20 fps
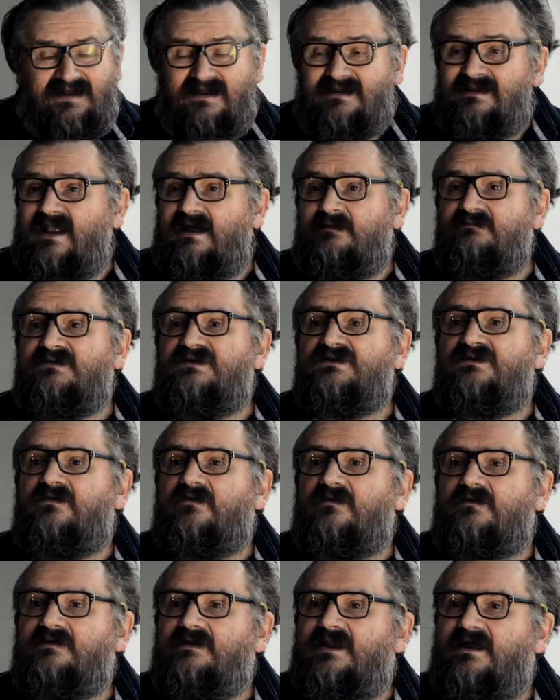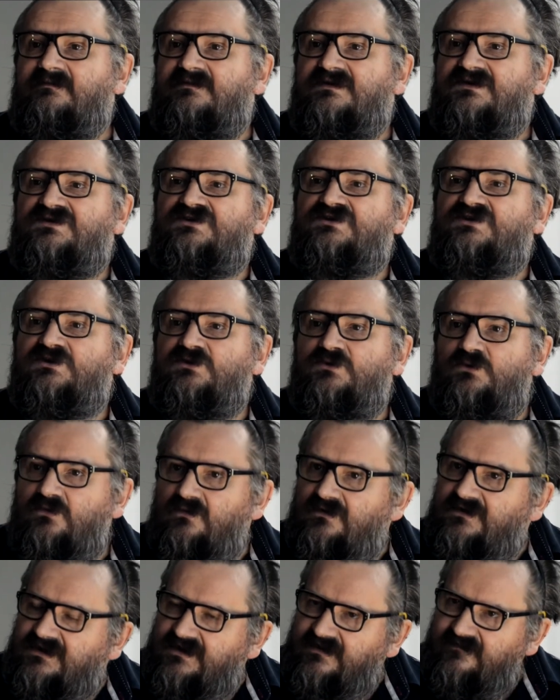a dla mnie, dla mnie
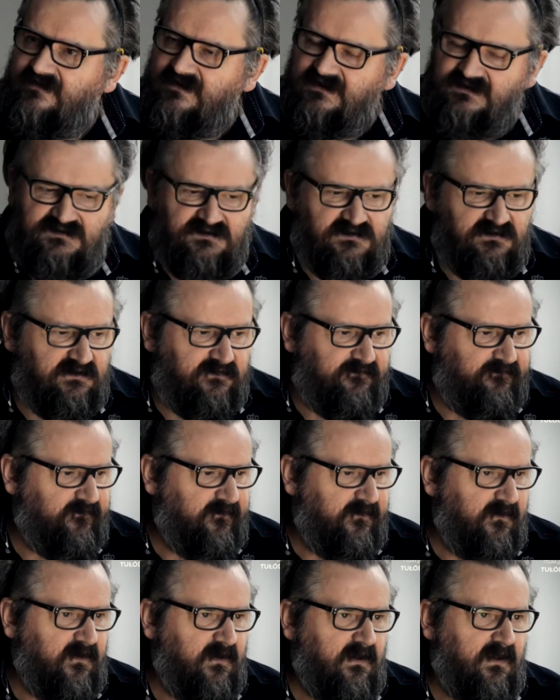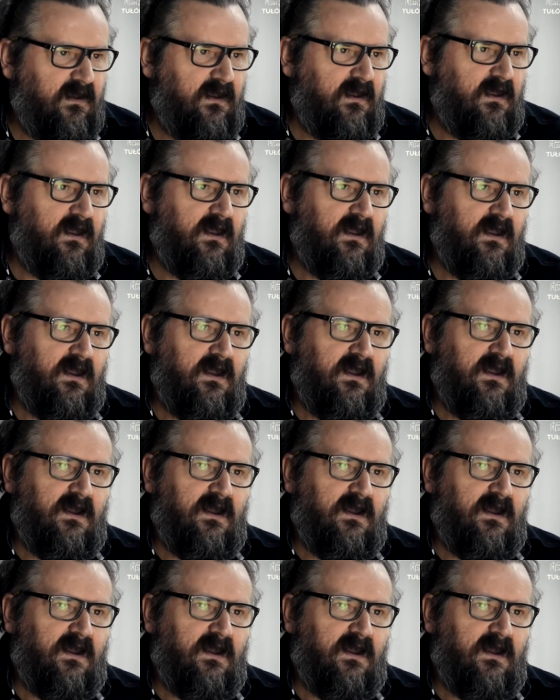szczególnie ważne. Właśnie dopiero co robił